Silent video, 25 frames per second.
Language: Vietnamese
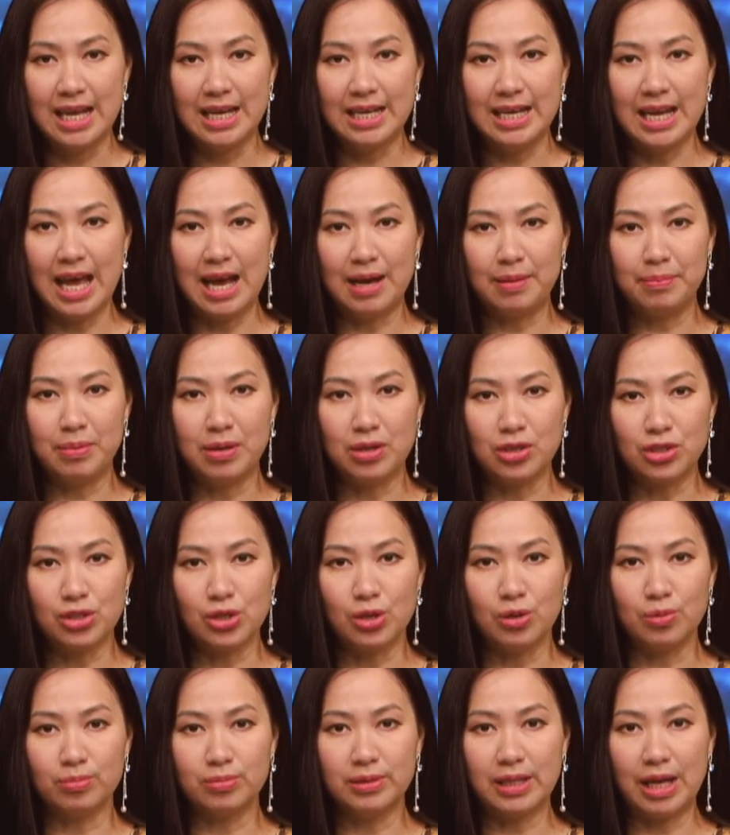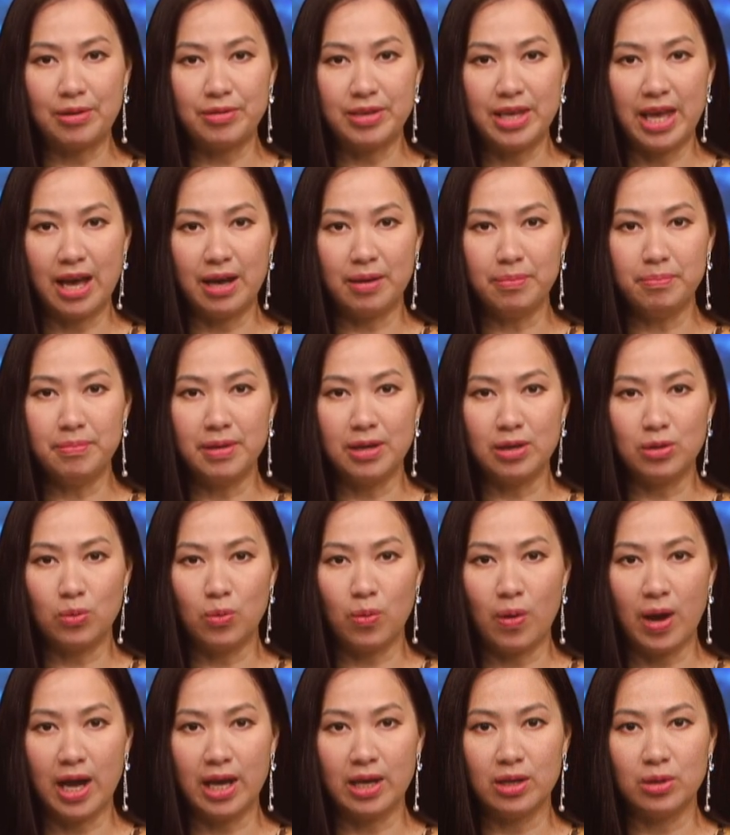đang bận rộn tạo dáng bên
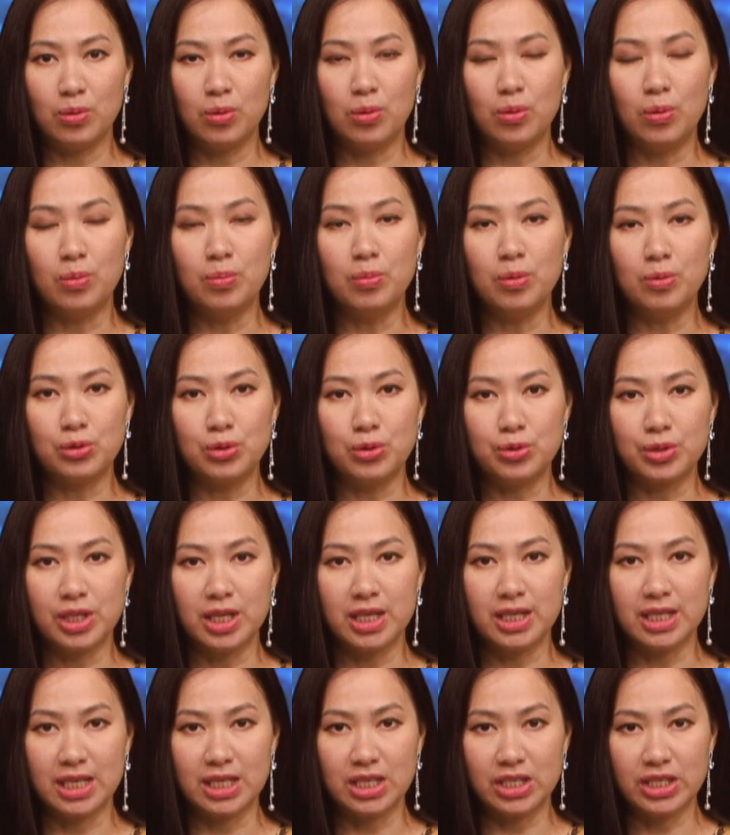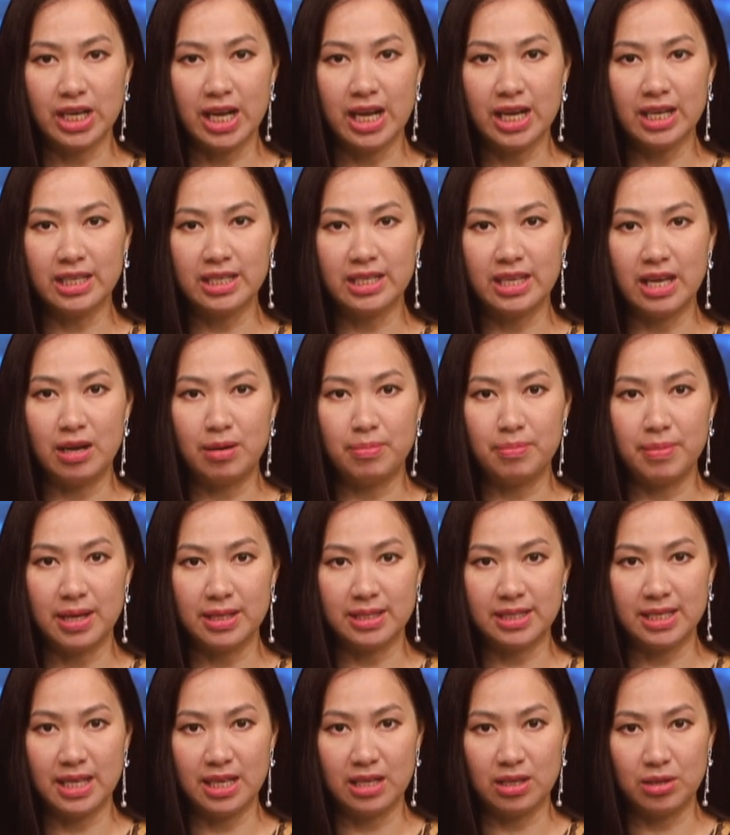ngoài của một trụ sở cảnh sát do
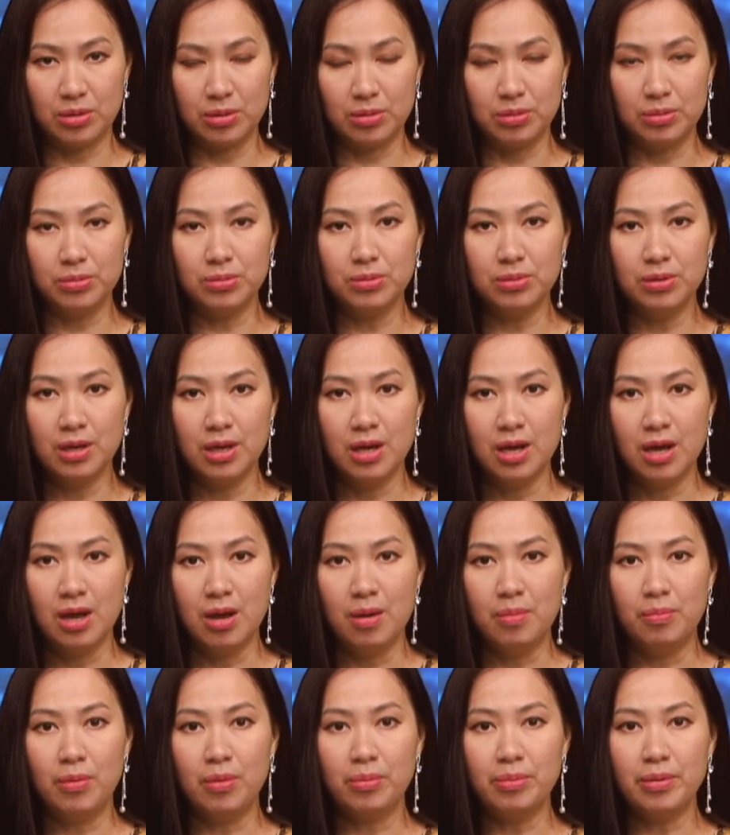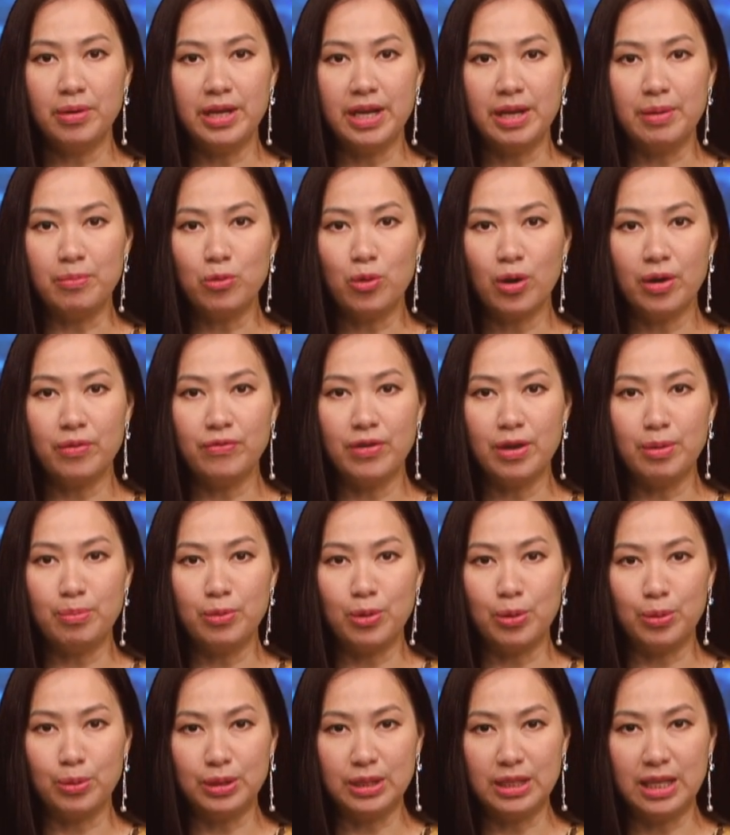Mate cũ, một địa điểm quay phim
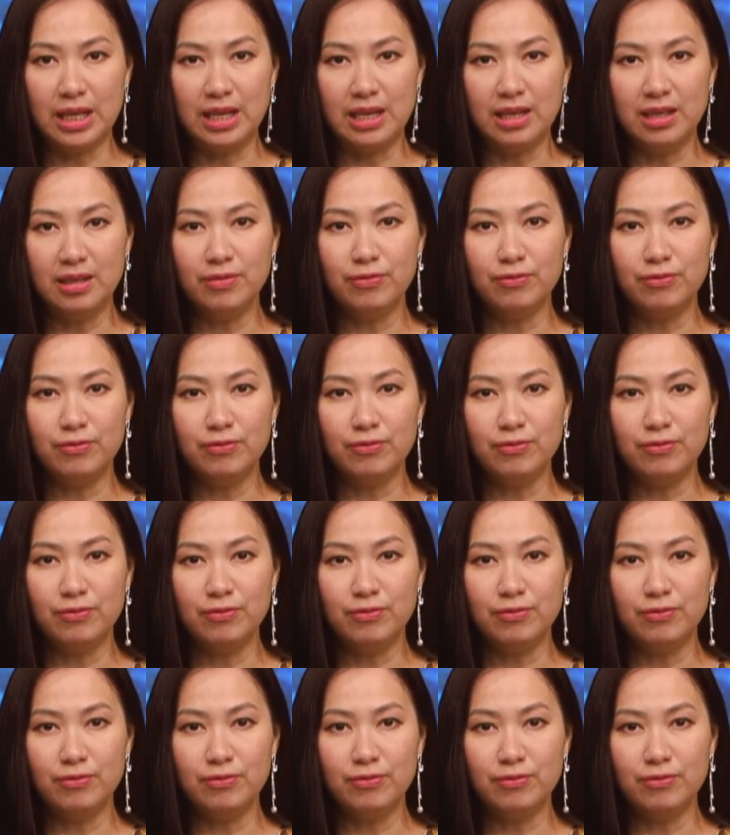nổi tiếng